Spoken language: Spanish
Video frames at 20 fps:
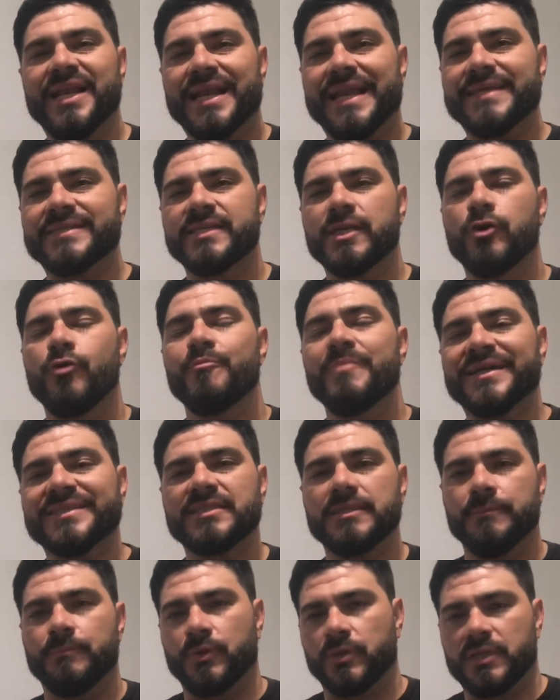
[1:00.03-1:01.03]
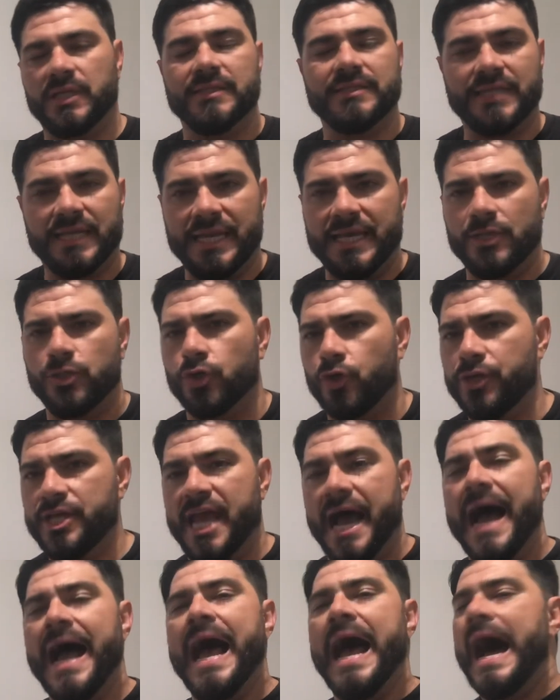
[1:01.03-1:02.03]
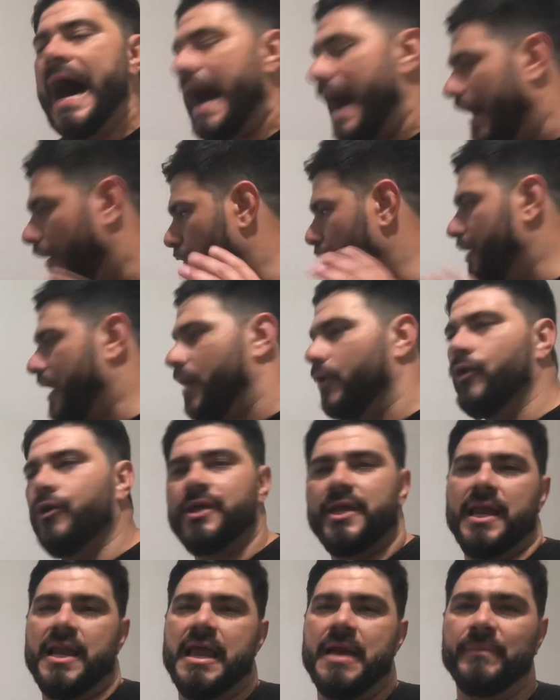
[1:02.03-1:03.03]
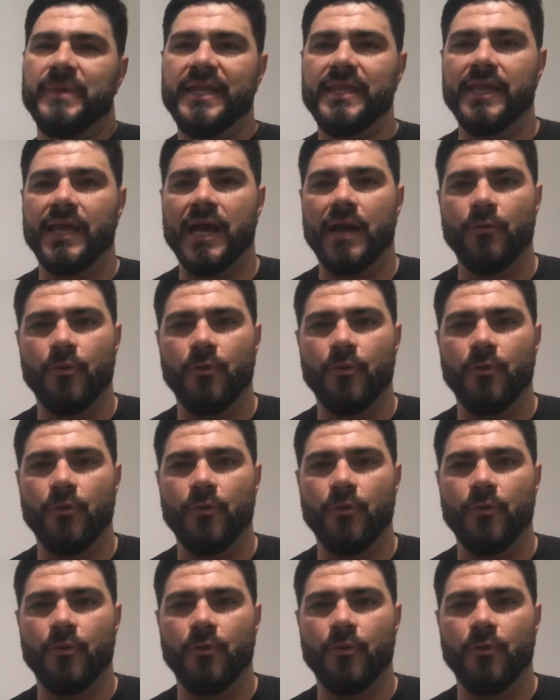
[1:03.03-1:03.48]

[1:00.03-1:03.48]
el clásico más importante de la historia. Ahora, hoy, en la mística